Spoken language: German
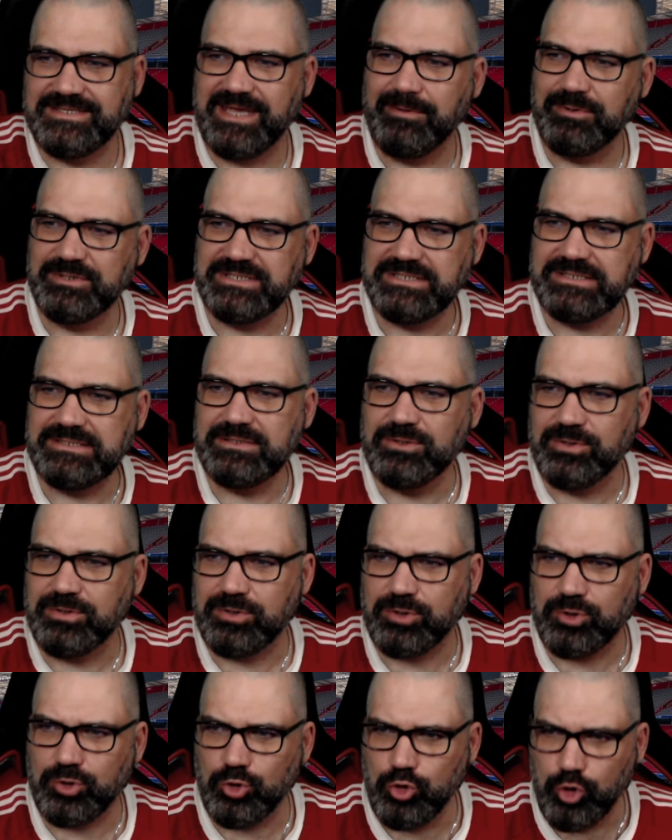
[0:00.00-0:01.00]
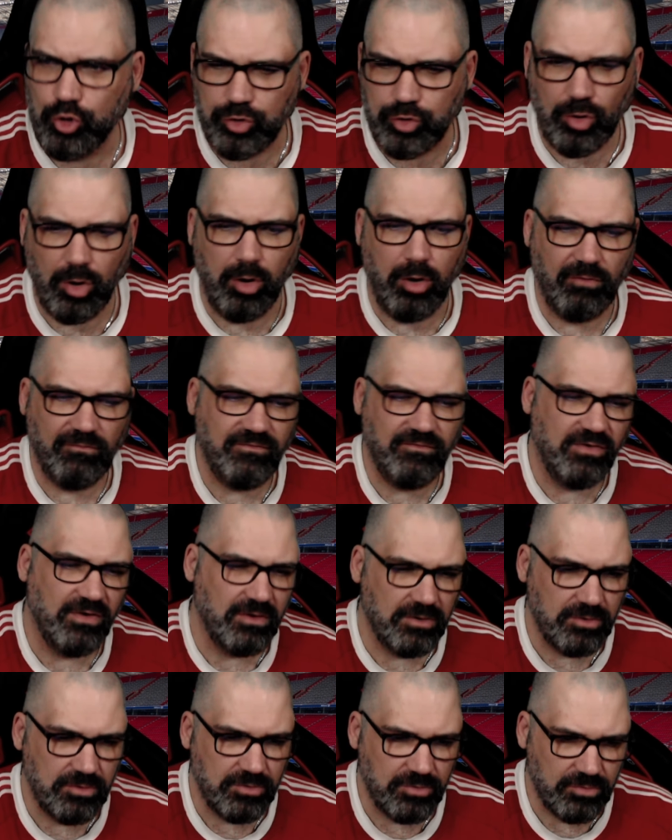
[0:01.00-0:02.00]
Servus, Glück auf
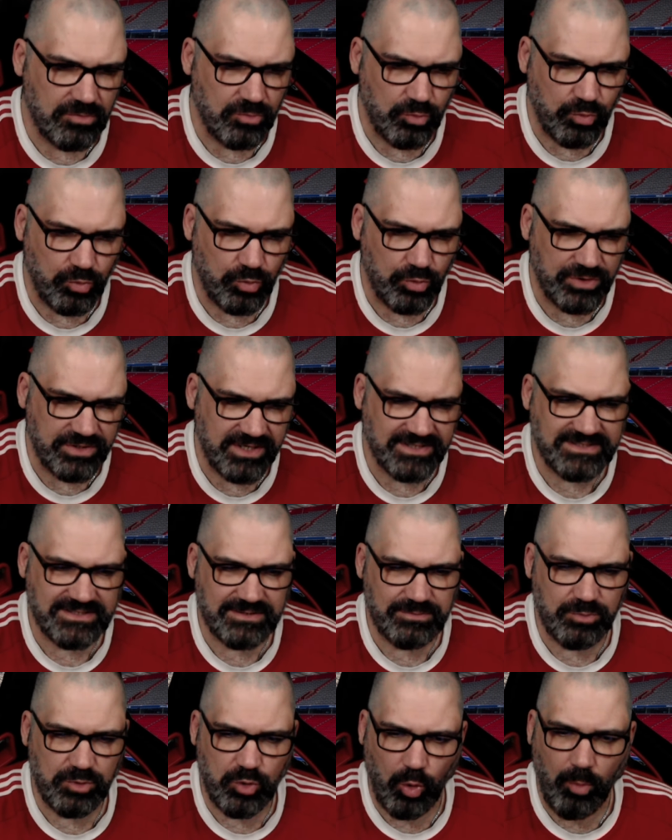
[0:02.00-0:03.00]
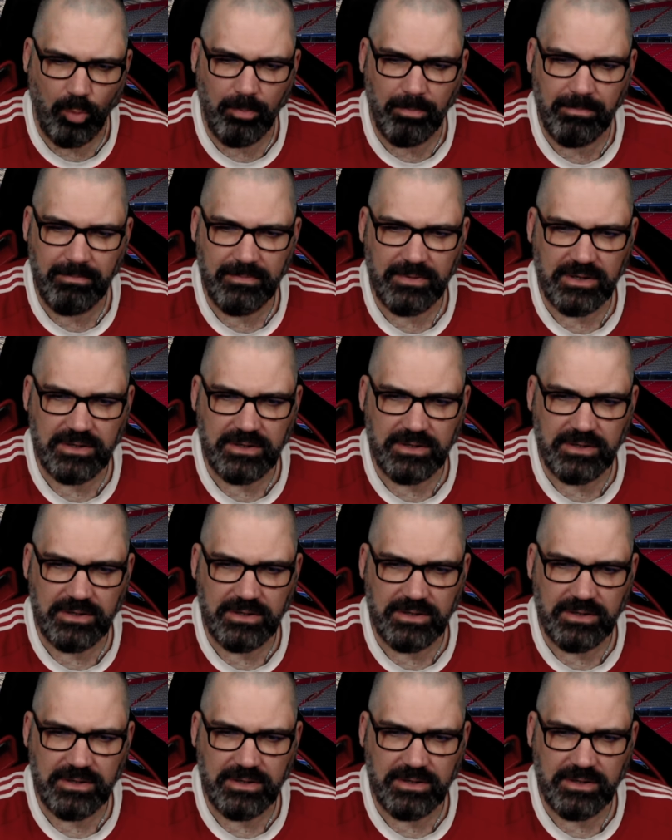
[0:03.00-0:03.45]
und herzlich willkommen